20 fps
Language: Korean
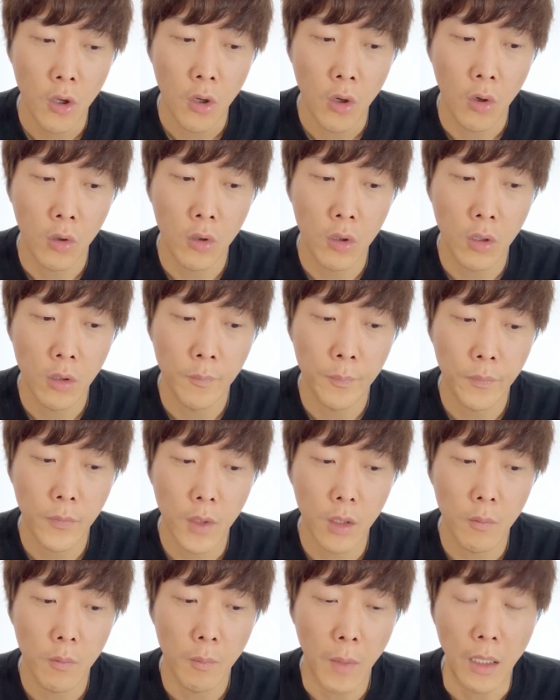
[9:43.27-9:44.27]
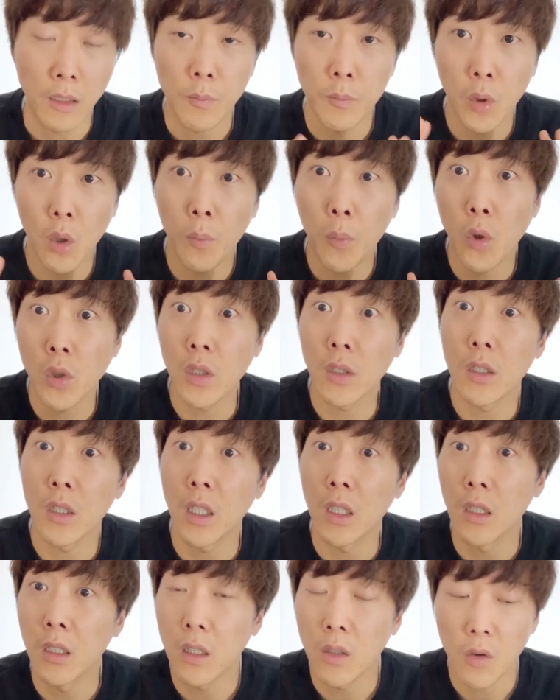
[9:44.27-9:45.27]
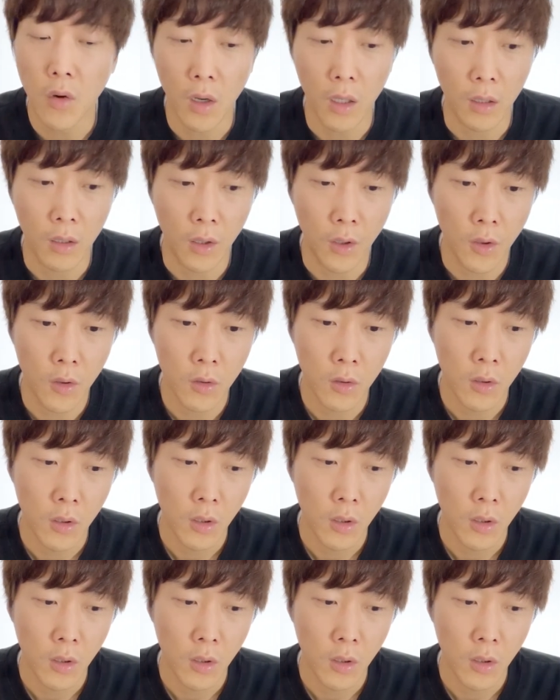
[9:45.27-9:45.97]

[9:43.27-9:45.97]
어떤 많은 프로포즈들이 있는 것 같아요.